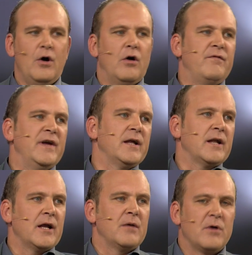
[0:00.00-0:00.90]
Und wenn dann
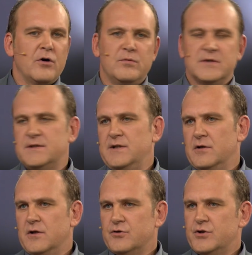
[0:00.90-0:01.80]
einer mal übers Ziel
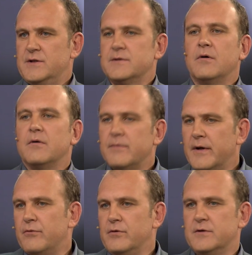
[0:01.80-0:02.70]
hinausschießt,
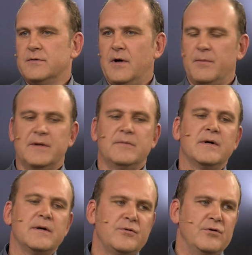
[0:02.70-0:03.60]
na gut, aber
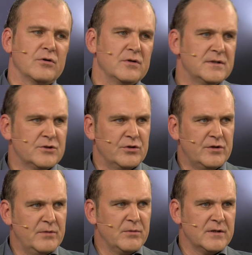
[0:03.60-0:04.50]
Jürgen ist schon
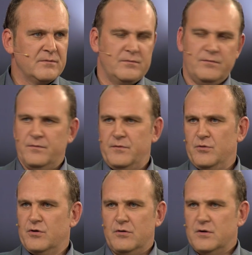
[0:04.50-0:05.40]
jemand, wie
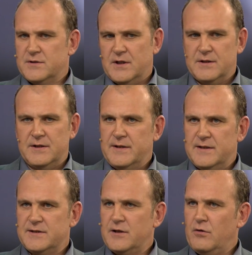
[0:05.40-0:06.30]
Mirko auch sagte,
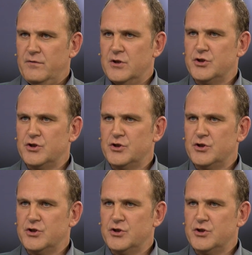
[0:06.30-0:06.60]
der sich dann auch wieder